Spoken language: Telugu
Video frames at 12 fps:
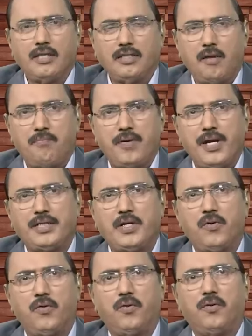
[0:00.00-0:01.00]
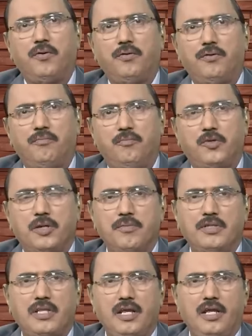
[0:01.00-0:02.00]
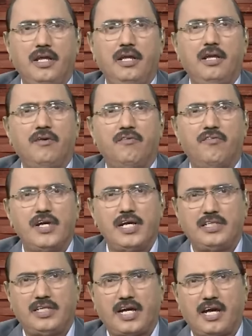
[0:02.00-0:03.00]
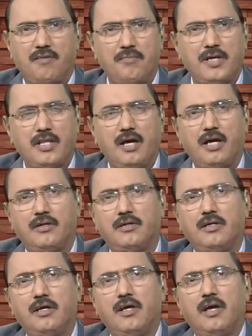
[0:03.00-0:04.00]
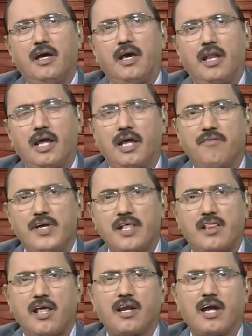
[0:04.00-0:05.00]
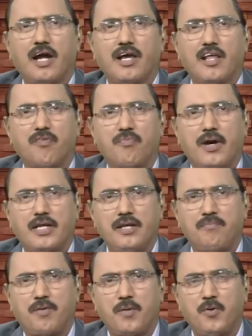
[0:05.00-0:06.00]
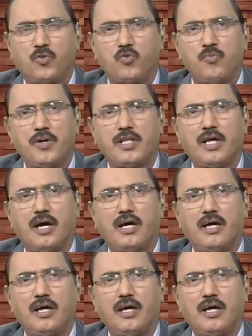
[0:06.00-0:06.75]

ఆంధ్రప్రదేశ్లో ముఖ్యమంత్రి వైఎస్ జగన్ మీద అలాగే వైఎస్ఆర్ కాంగ్రెస్ పార్టీ ప్రభుత్వం మీద